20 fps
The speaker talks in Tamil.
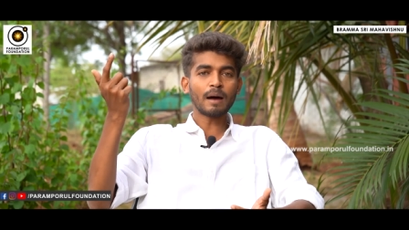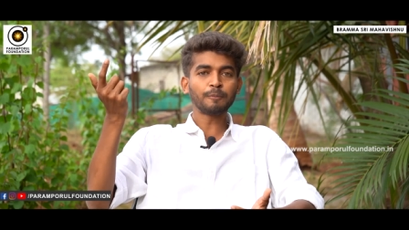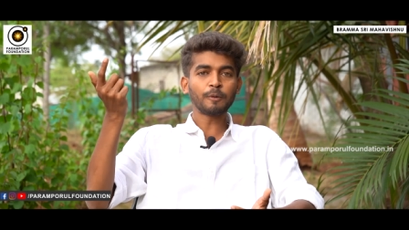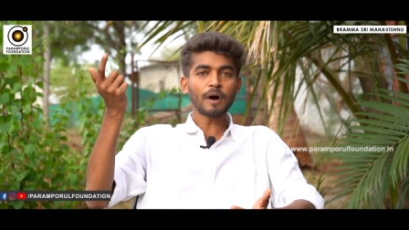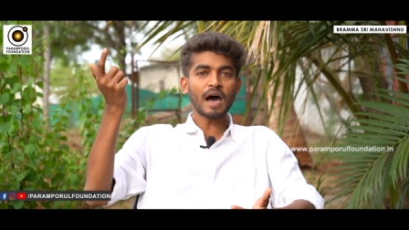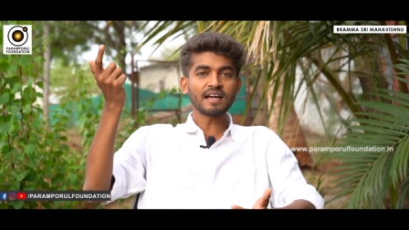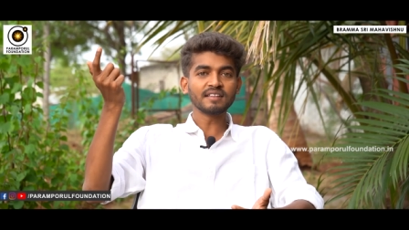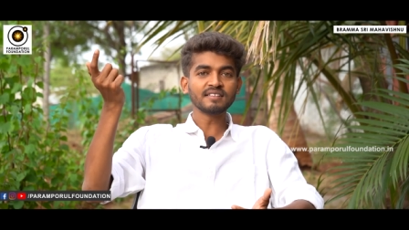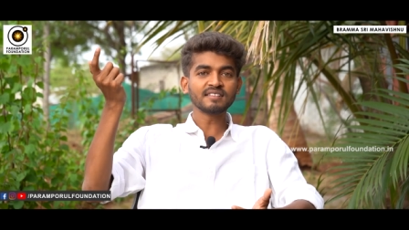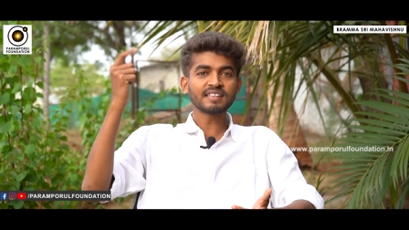
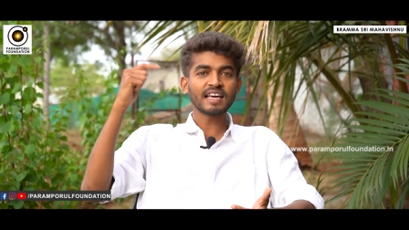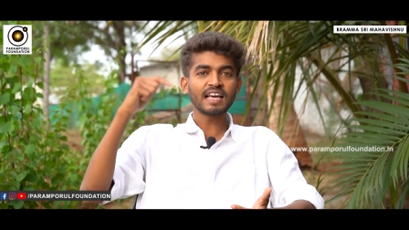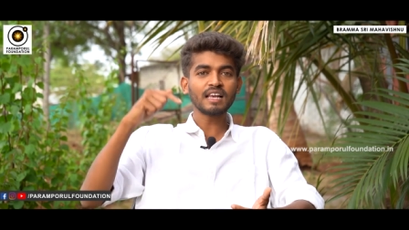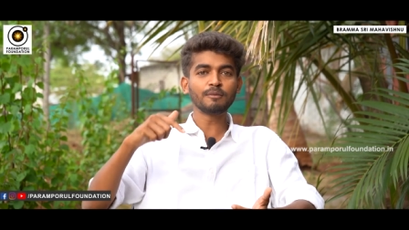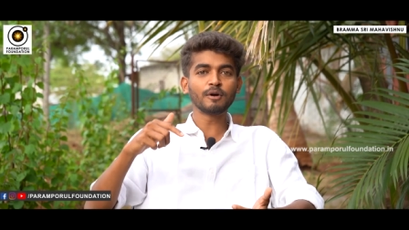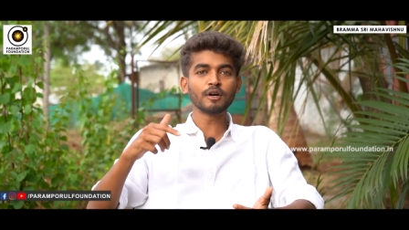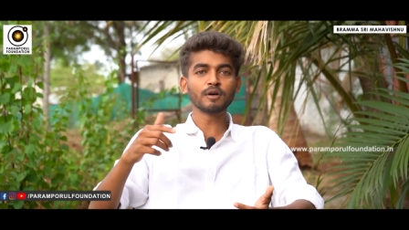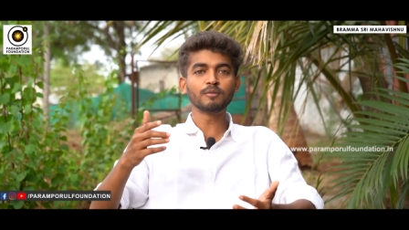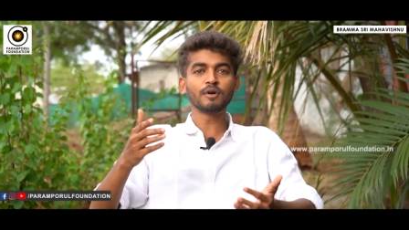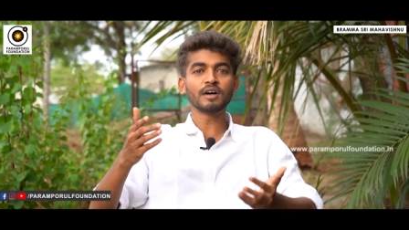அப்போ அது
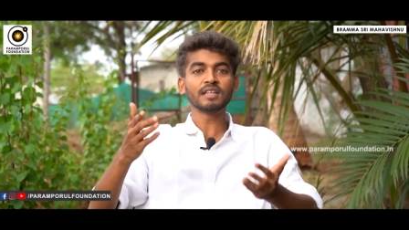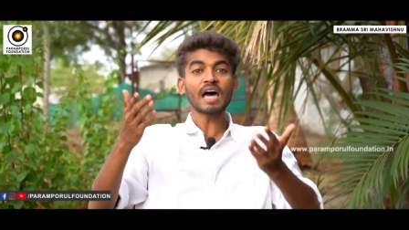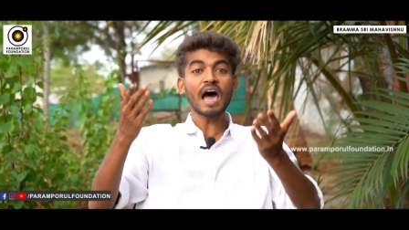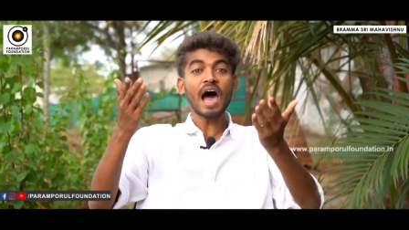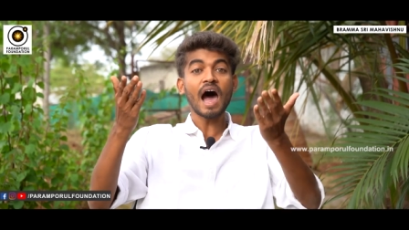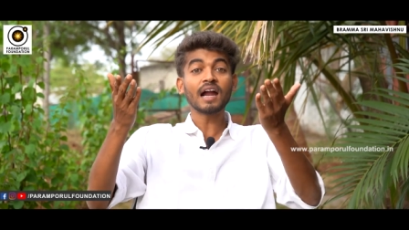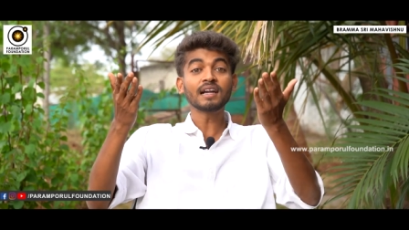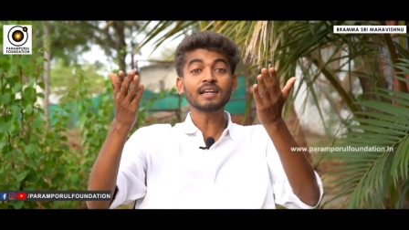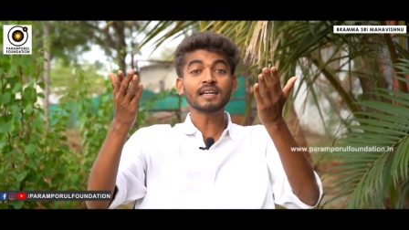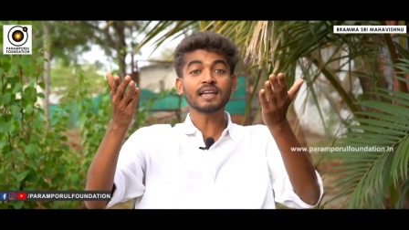செயல்படும் போது
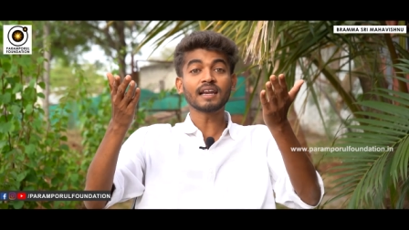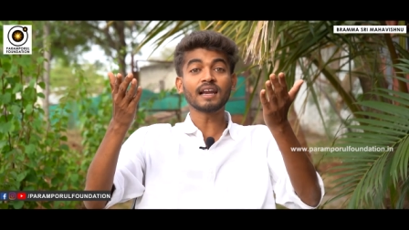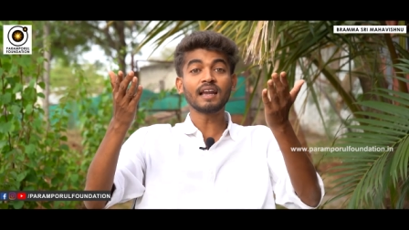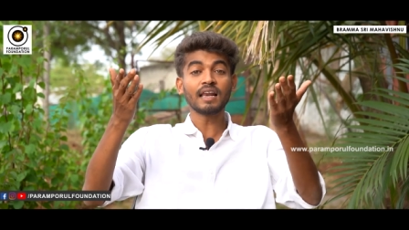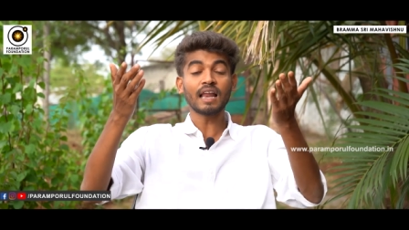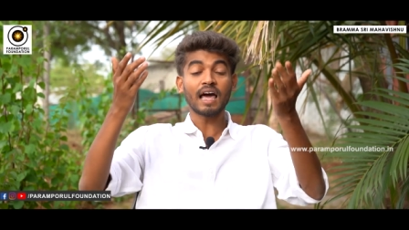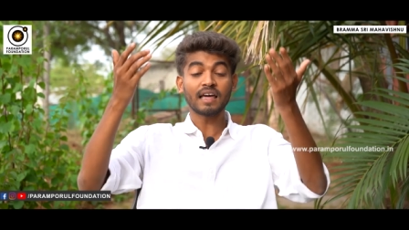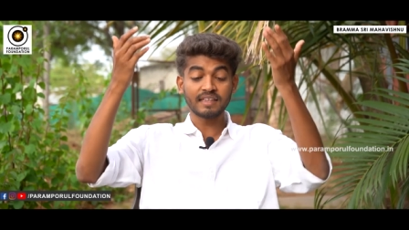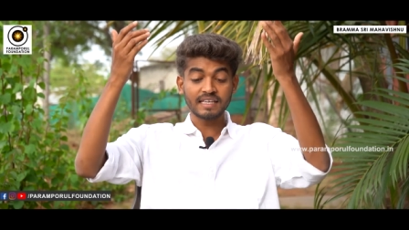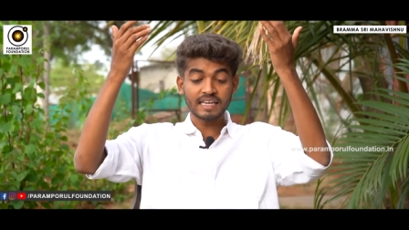
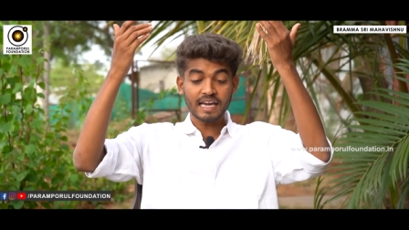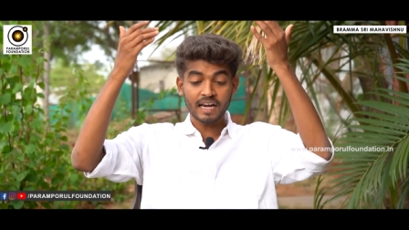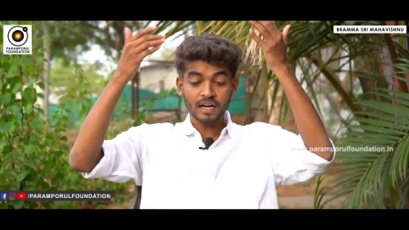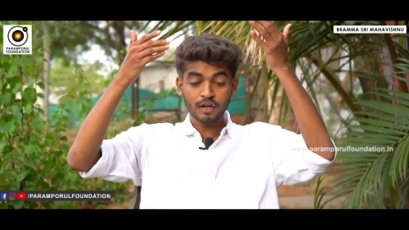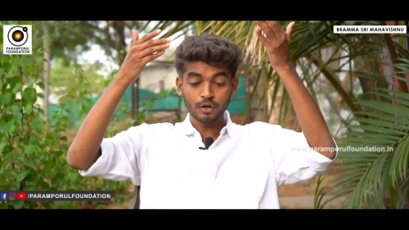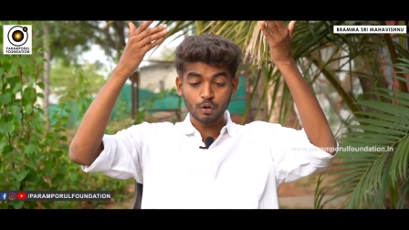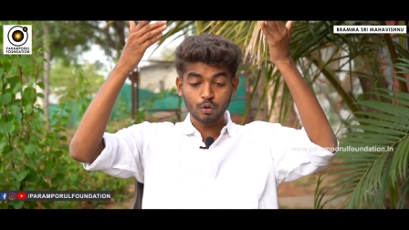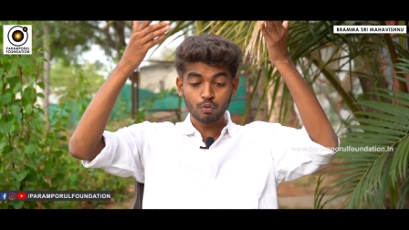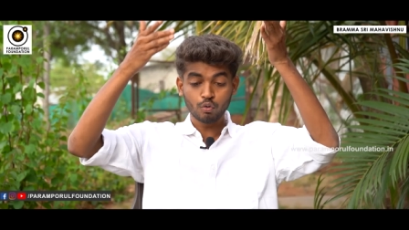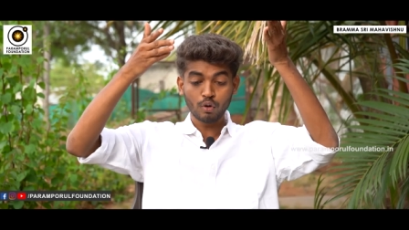ஆற்றல் அது
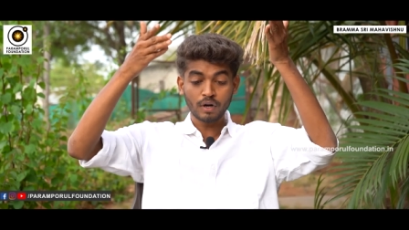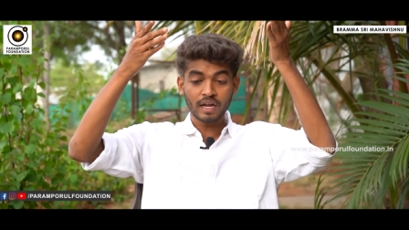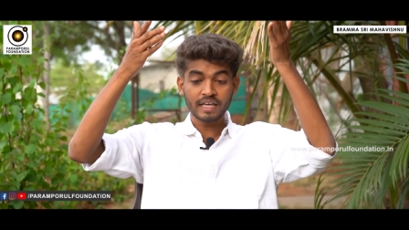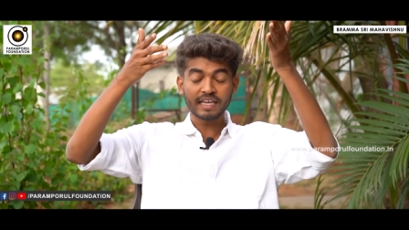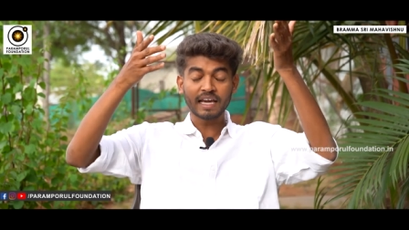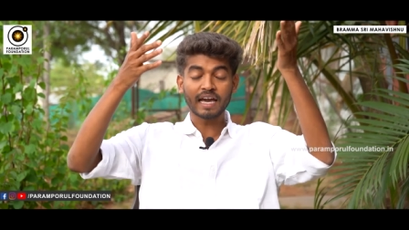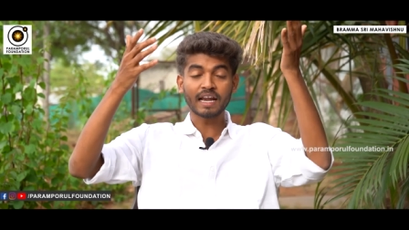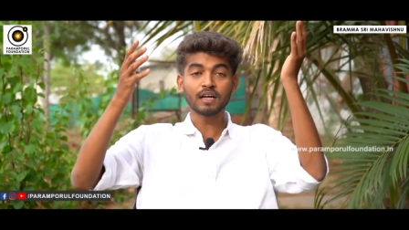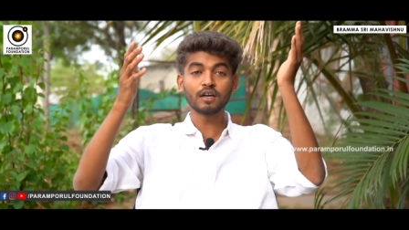இறங்கும் உள்ளே